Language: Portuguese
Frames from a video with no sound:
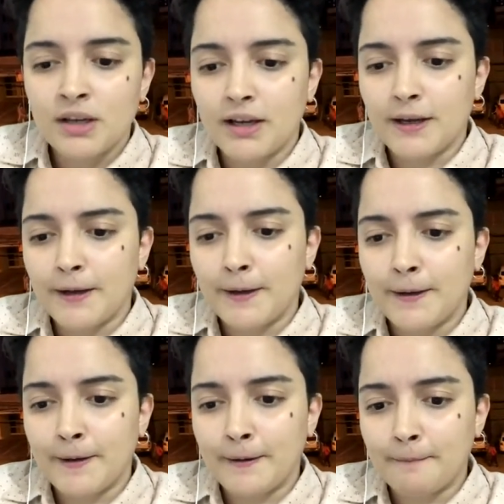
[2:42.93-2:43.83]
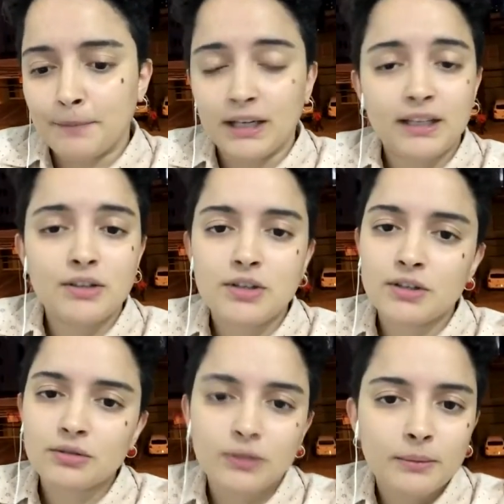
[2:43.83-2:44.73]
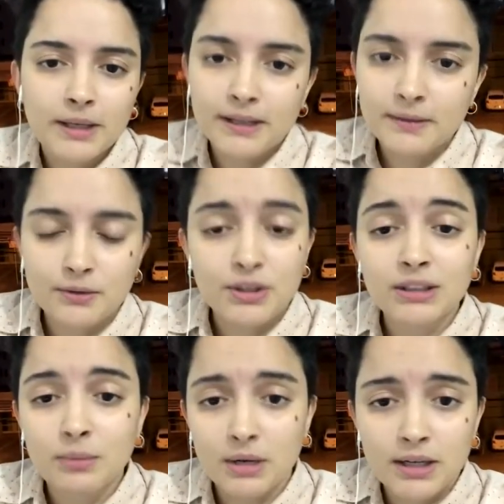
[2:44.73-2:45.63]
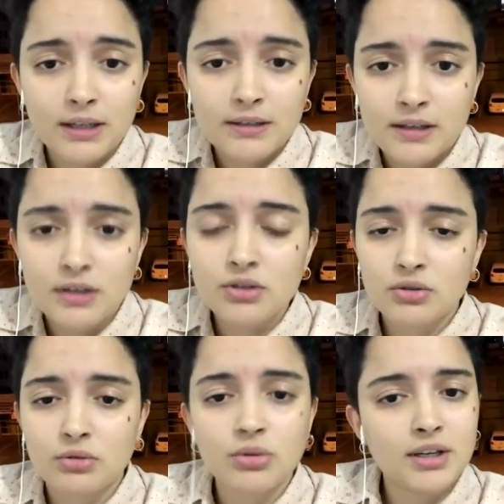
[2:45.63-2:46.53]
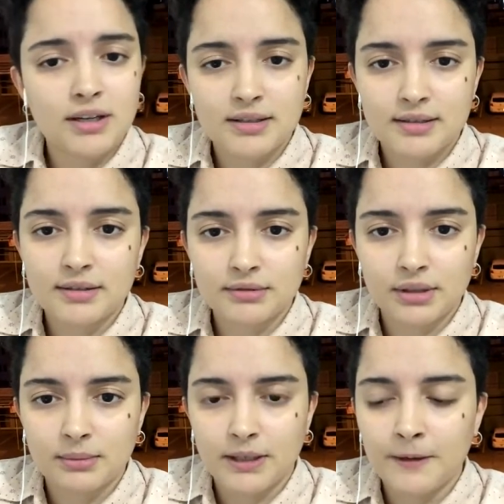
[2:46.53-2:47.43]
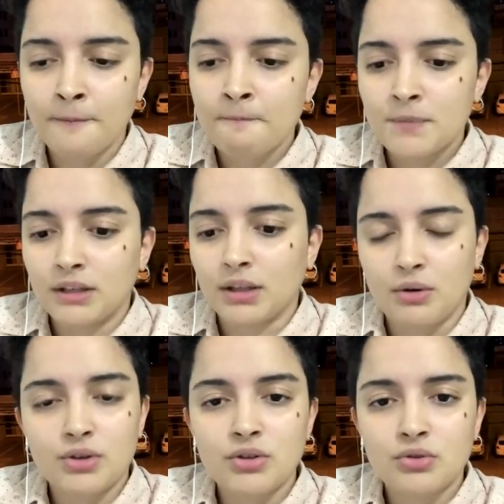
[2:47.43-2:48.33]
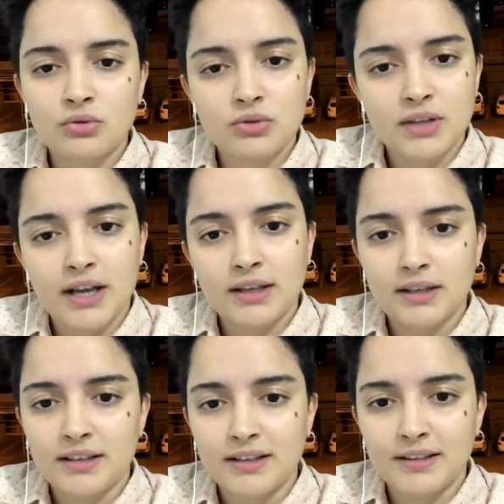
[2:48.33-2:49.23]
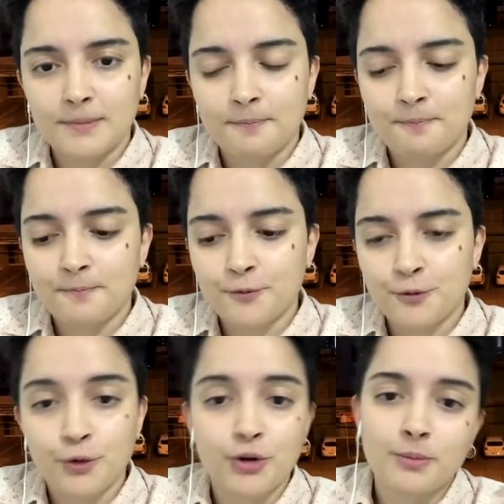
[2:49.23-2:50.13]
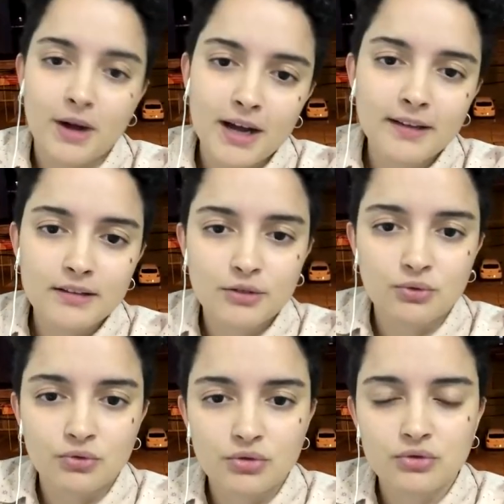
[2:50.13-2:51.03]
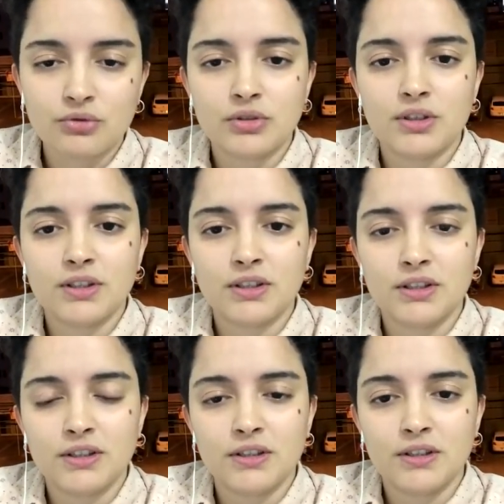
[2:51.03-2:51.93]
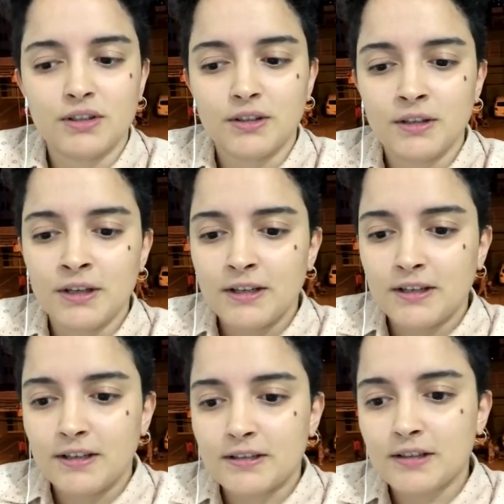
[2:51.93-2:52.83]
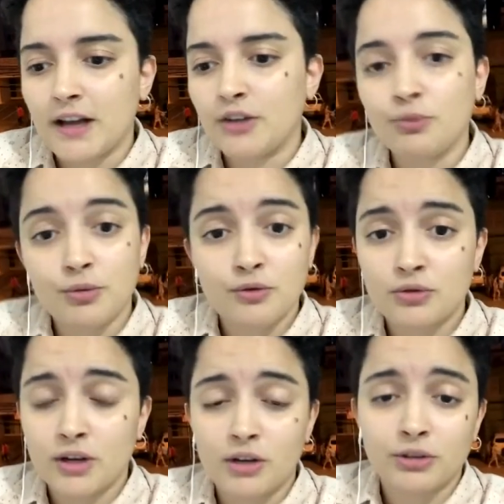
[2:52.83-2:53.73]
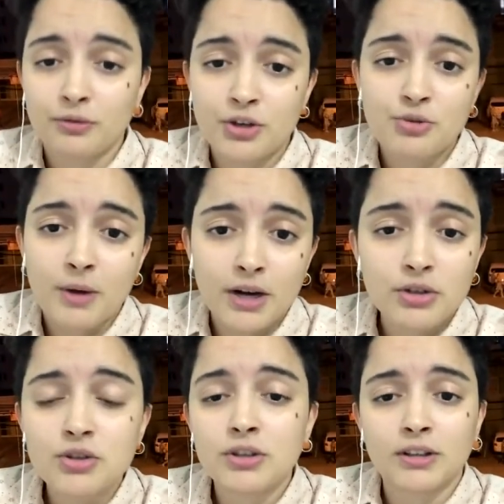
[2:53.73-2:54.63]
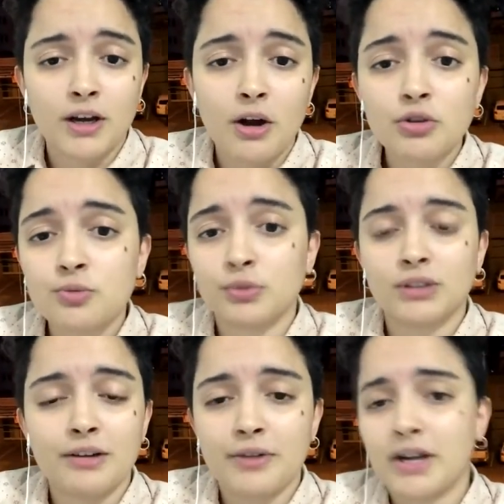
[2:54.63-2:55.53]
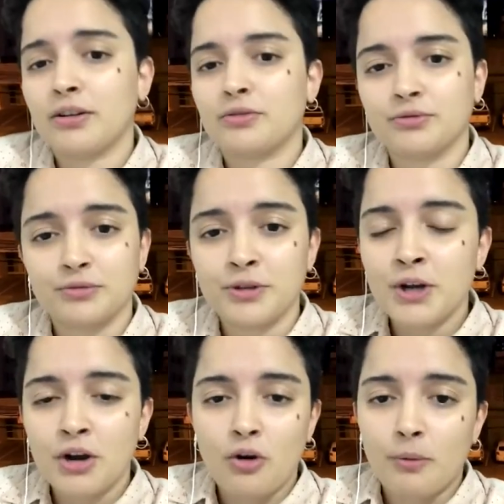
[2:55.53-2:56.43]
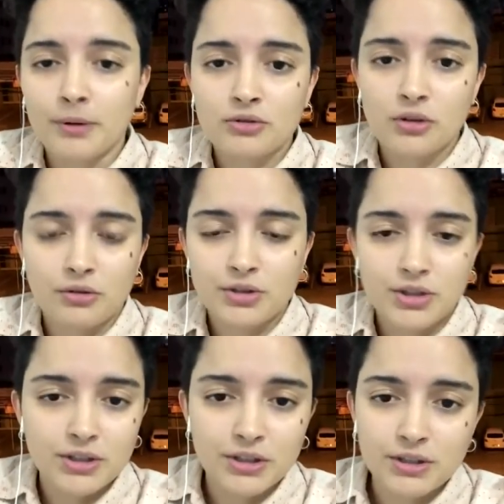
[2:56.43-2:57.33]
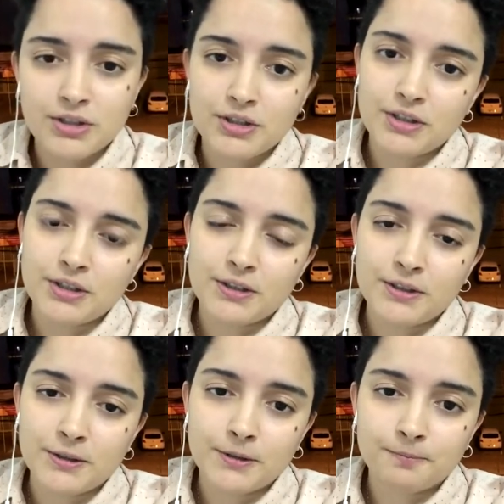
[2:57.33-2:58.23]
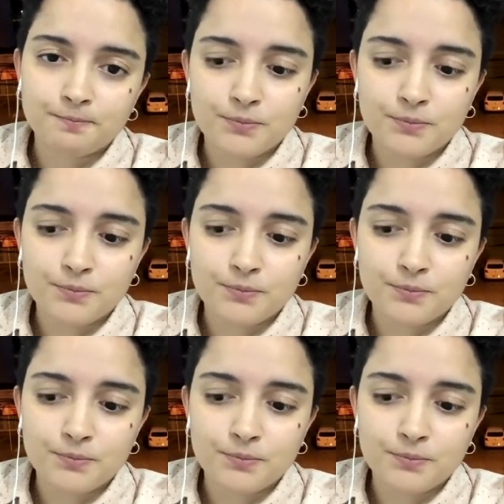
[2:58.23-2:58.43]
É, além disso, também já trabalhei nas áreas de comunicação também, então a gente consegue formar nesse curso e, e, e sair um profissional talvez de marketing digital, disputar vaga com, com o pessoal de, de,